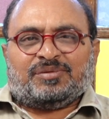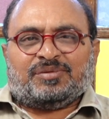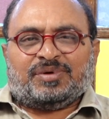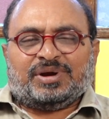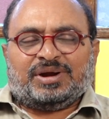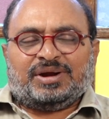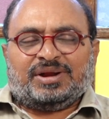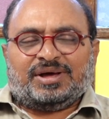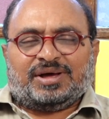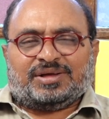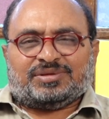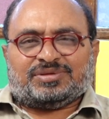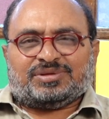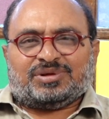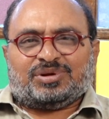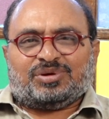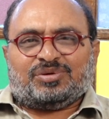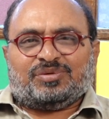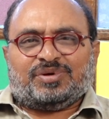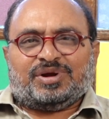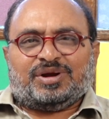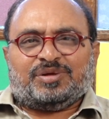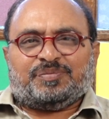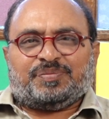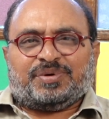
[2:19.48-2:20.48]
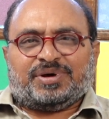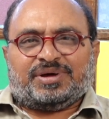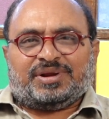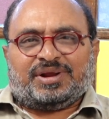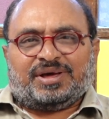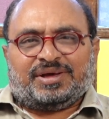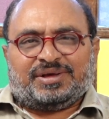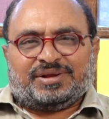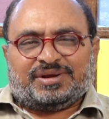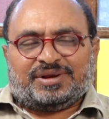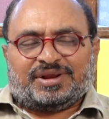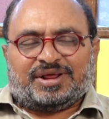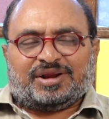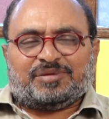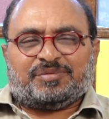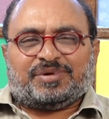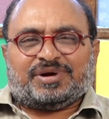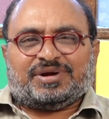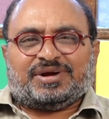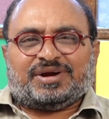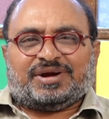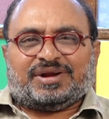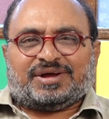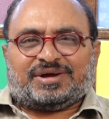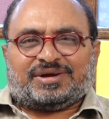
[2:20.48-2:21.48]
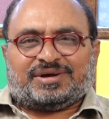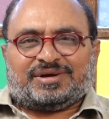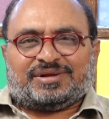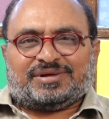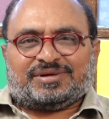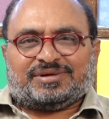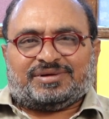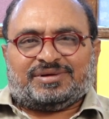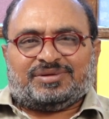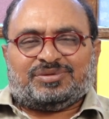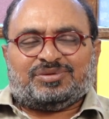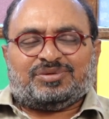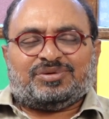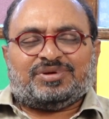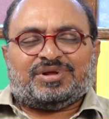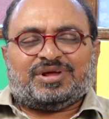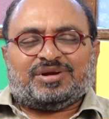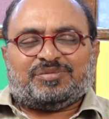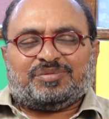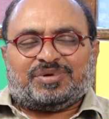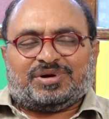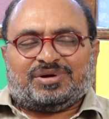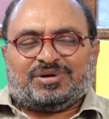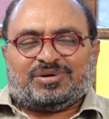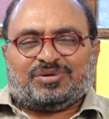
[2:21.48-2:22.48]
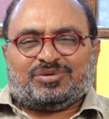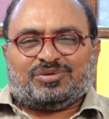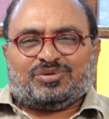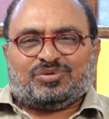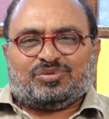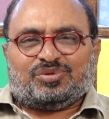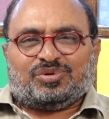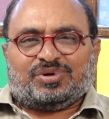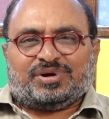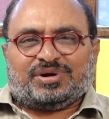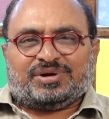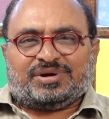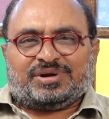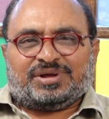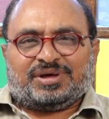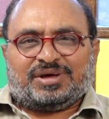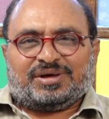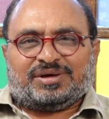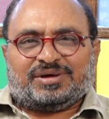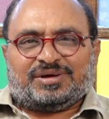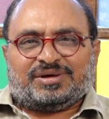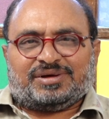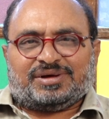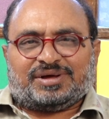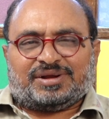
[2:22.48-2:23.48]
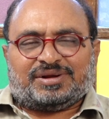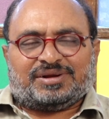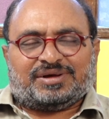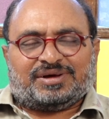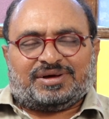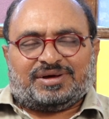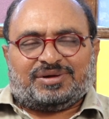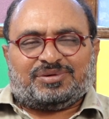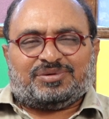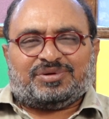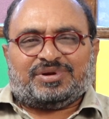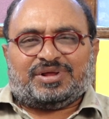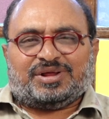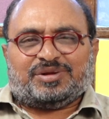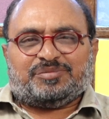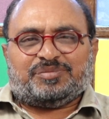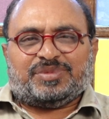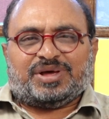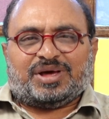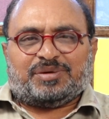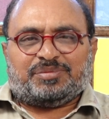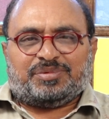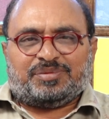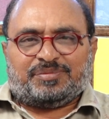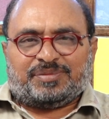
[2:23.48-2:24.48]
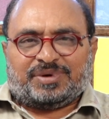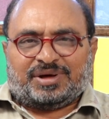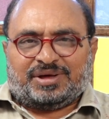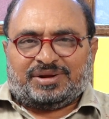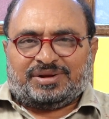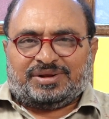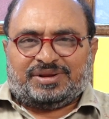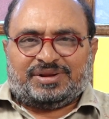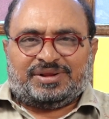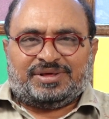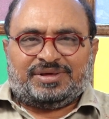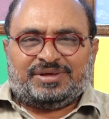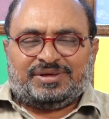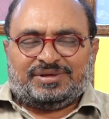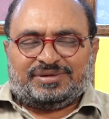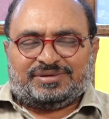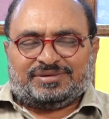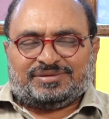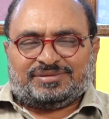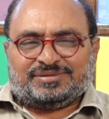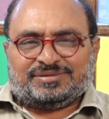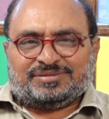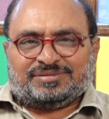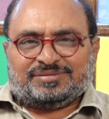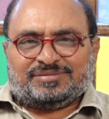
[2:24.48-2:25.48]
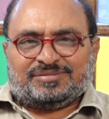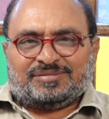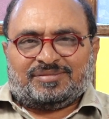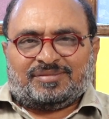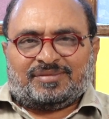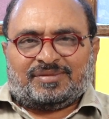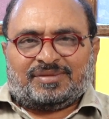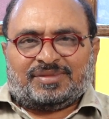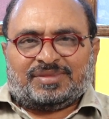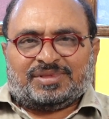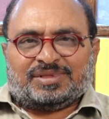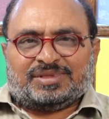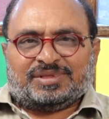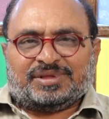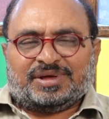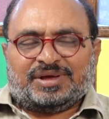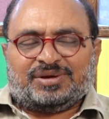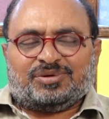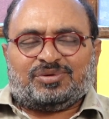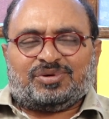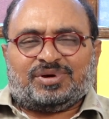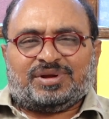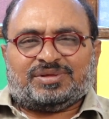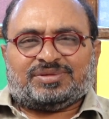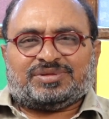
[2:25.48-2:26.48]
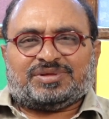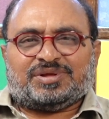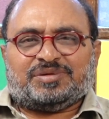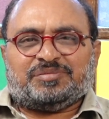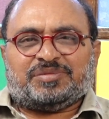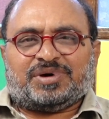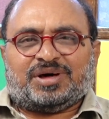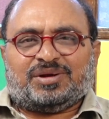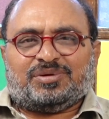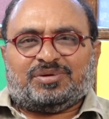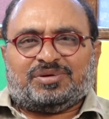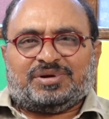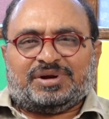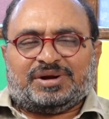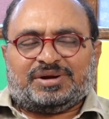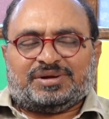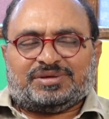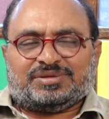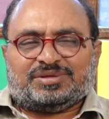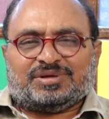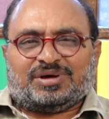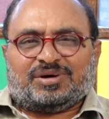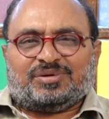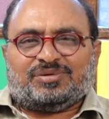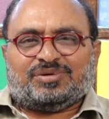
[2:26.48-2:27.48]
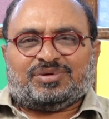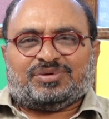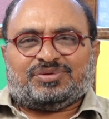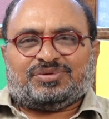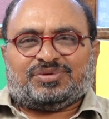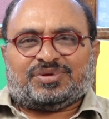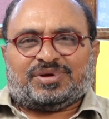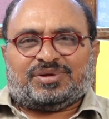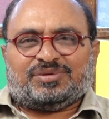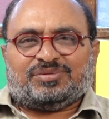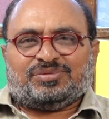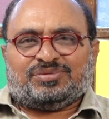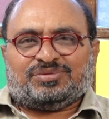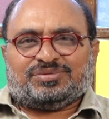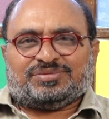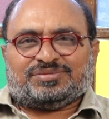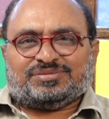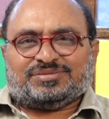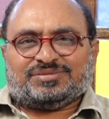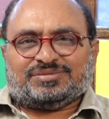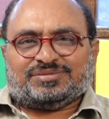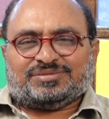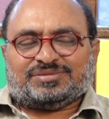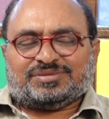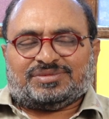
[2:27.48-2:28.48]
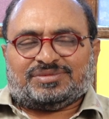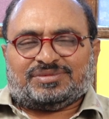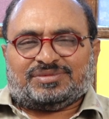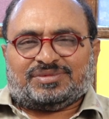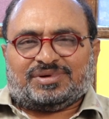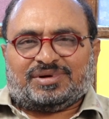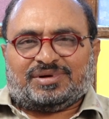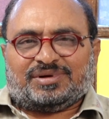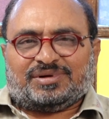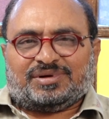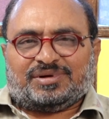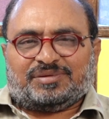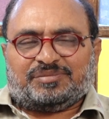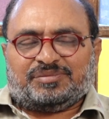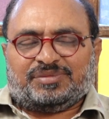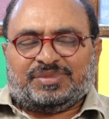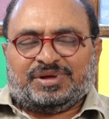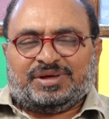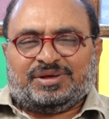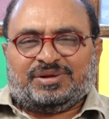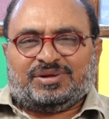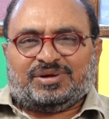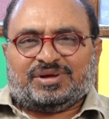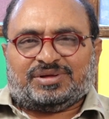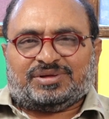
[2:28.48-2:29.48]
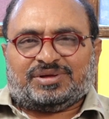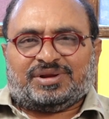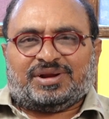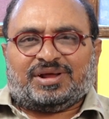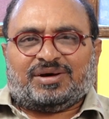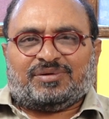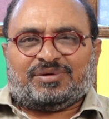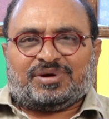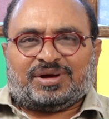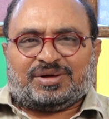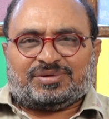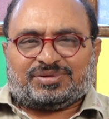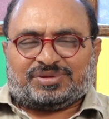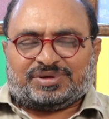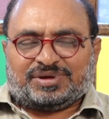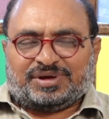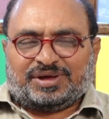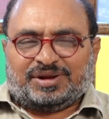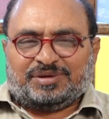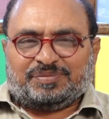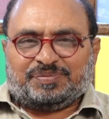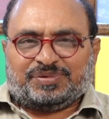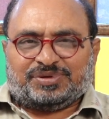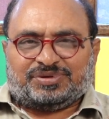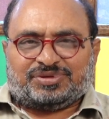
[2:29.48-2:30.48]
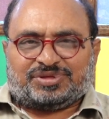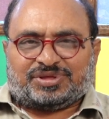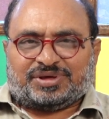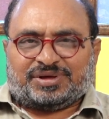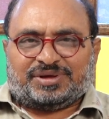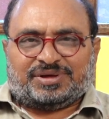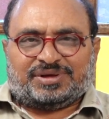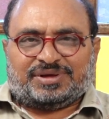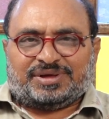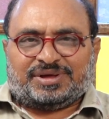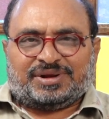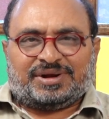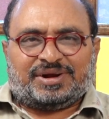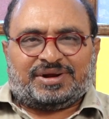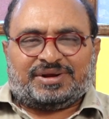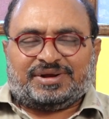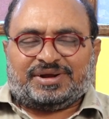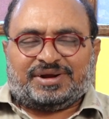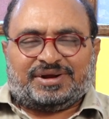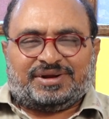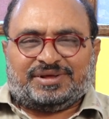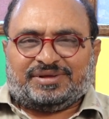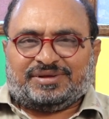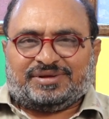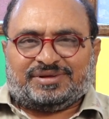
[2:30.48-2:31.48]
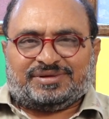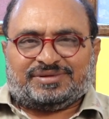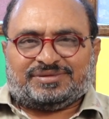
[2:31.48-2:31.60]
వెళ్ళి అందరూ వెళ్ళిపోయినా ఈయన నిలబడ్డాడు అక్కడ ఎందుకు నిలబడ్డావు నువ్వు అంటే అన్నగారు నేను మీ అభిమానిని నేను కూడా సినిమాలో నటిద్దామని వచ్చాను మీరు ఏదైనా అవకాశం కల్పిస్తే అని అడిగాడు